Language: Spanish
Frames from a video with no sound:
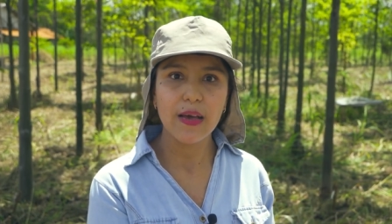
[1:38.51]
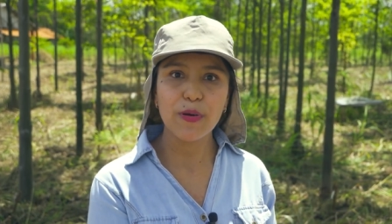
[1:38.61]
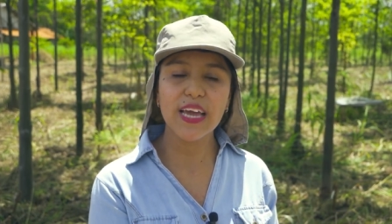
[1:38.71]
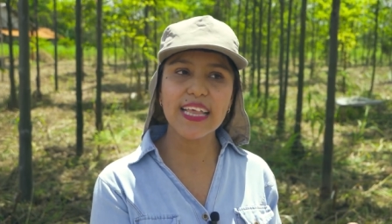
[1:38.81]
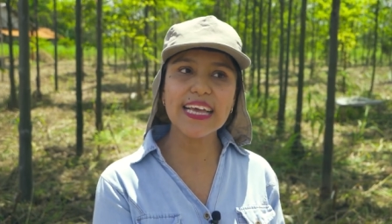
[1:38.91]

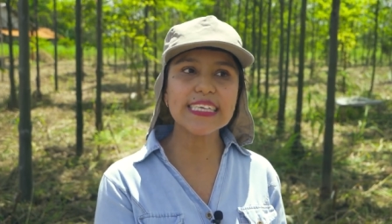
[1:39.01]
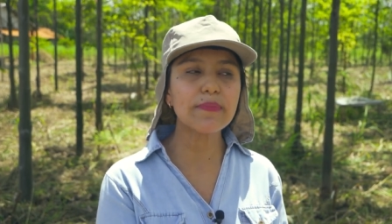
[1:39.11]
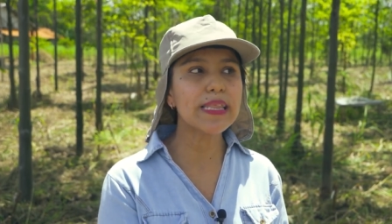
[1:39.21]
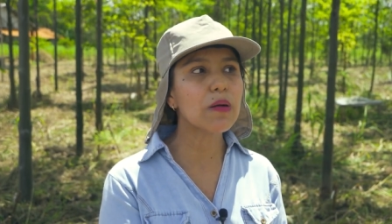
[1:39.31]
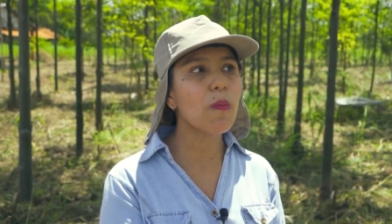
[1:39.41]
Porque de qué
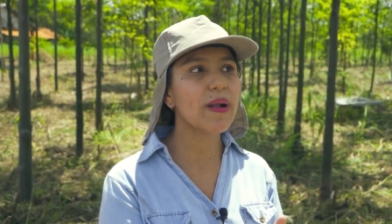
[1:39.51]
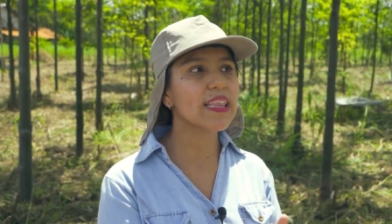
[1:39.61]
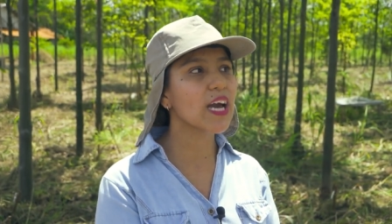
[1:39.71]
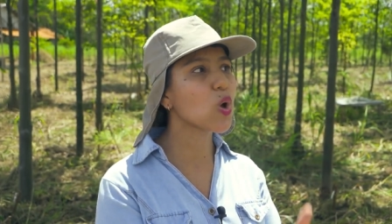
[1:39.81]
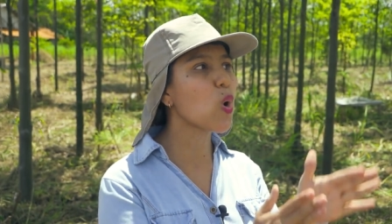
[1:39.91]
sirve, digamos,
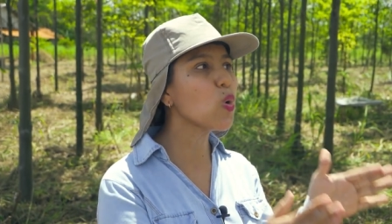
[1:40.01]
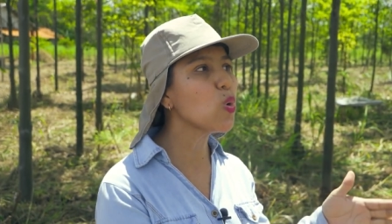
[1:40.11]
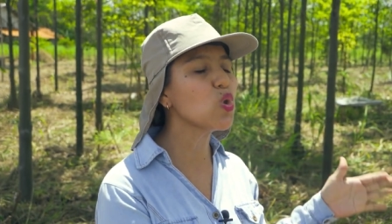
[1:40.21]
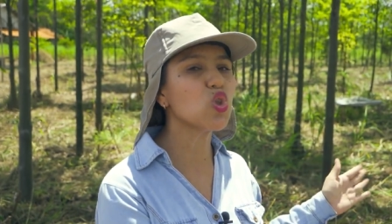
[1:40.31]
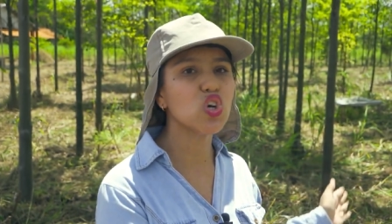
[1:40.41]
practicar con
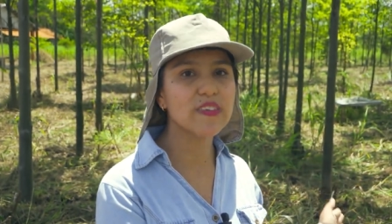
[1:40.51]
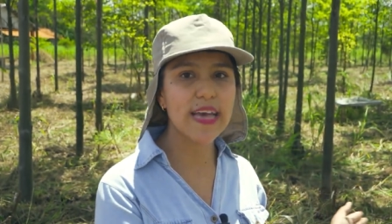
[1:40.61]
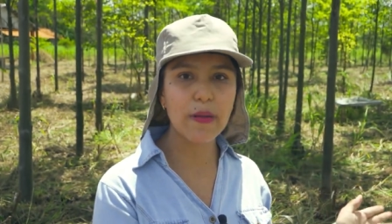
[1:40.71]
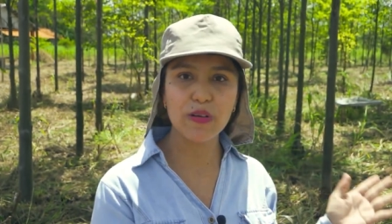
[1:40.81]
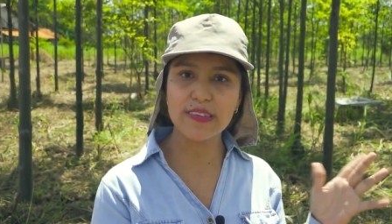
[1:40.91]
uno o dos
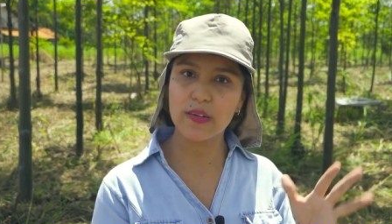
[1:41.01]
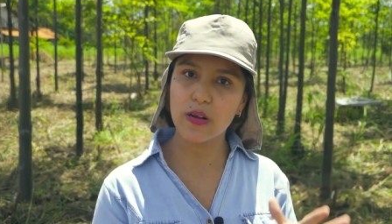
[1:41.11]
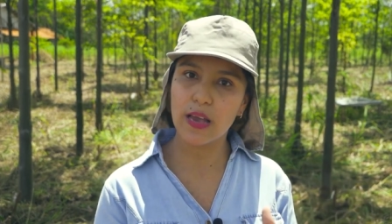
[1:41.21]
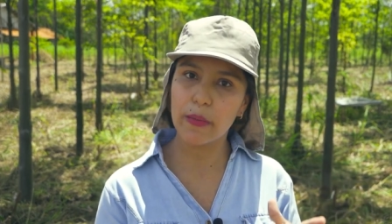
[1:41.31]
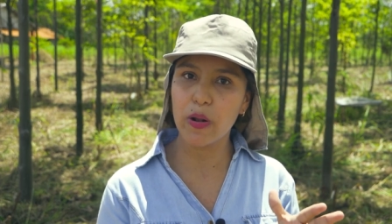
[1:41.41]
árboles,
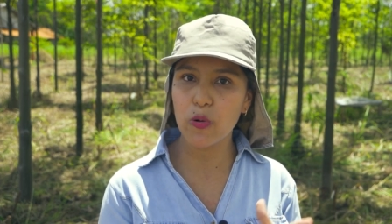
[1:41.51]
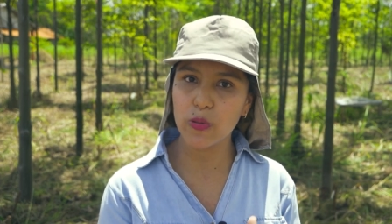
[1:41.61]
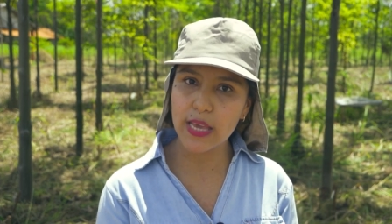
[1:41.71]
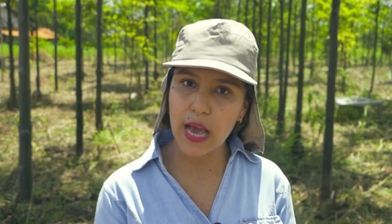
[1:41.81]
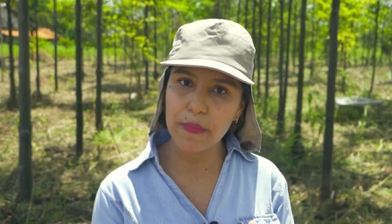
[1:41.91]
evaluar eh, un
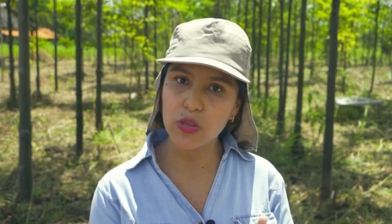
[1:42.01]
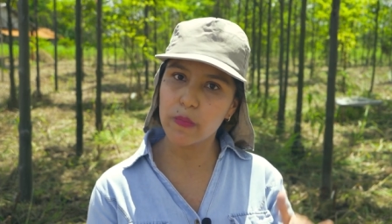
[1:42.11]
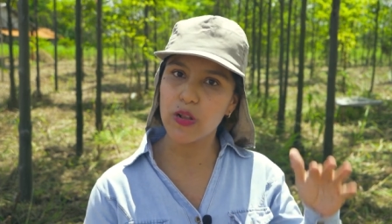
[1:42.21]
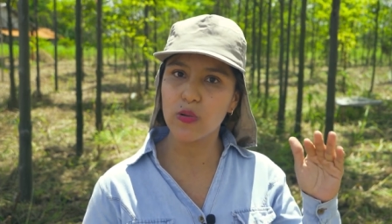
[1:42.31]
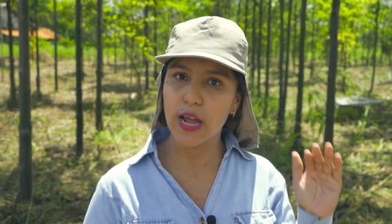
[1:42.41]
diámetro,
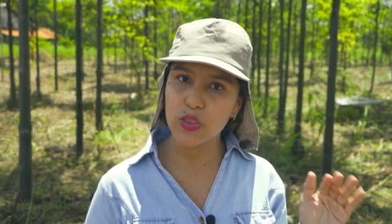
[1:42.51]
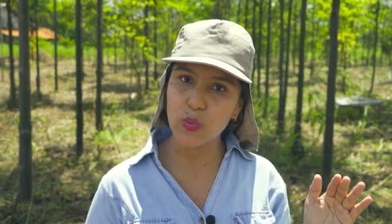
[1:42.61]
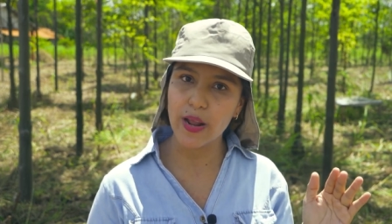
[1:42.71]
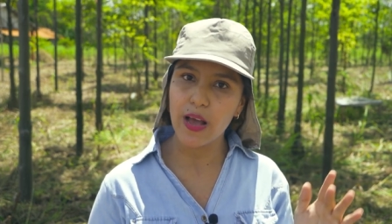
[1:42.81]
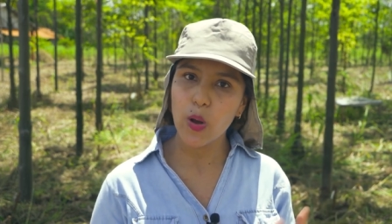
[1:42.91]
evaluar una
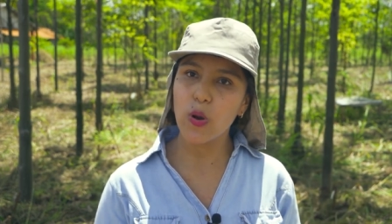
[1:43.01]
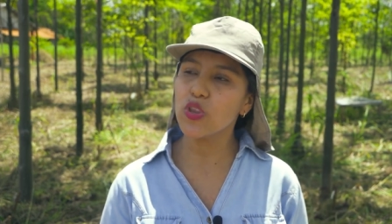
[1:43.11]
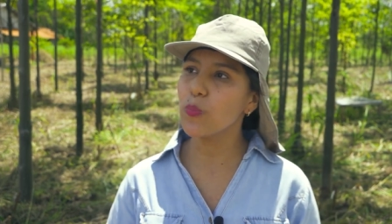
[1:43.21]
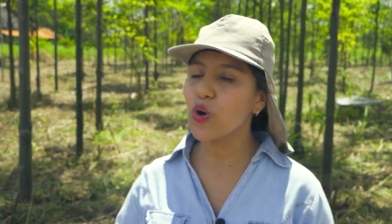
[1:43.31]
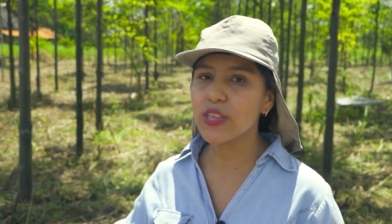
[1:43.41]
altura.
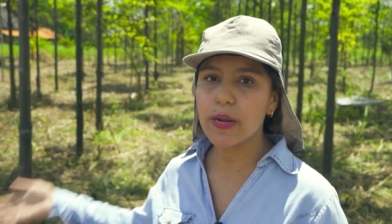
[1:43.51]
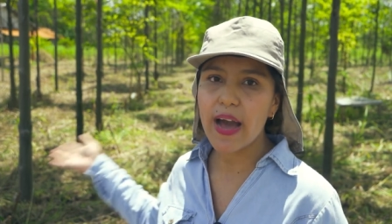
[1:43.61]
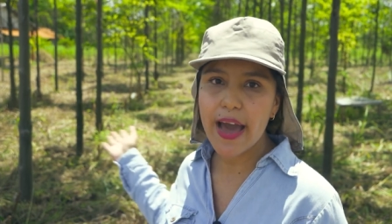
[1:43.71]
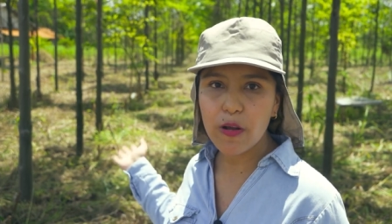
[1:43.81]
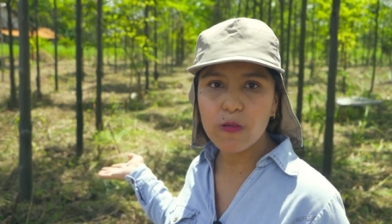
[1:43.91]
Cuando puedo
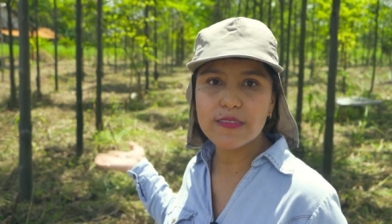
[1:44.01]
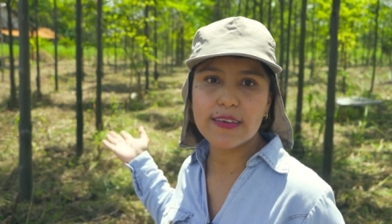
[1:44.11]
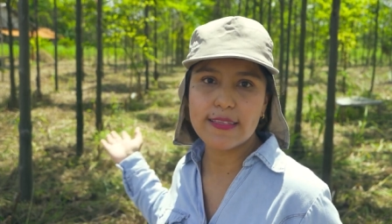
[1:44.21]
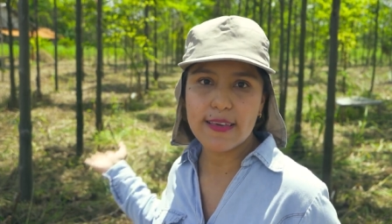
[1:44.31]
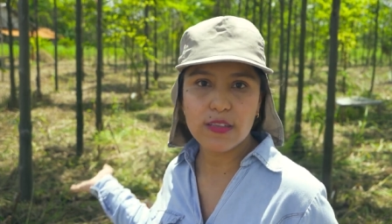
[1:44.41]
trabajar con
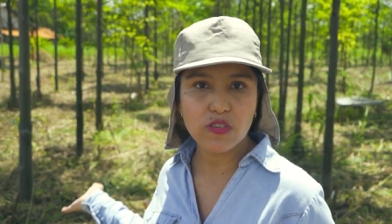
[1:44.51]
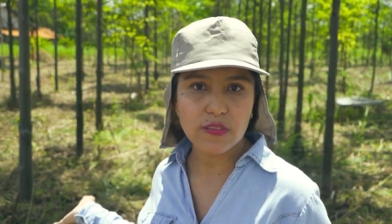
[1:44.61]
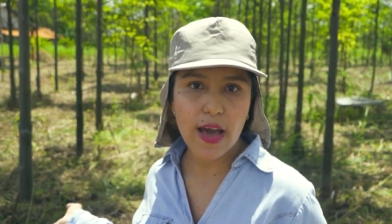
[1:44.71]
500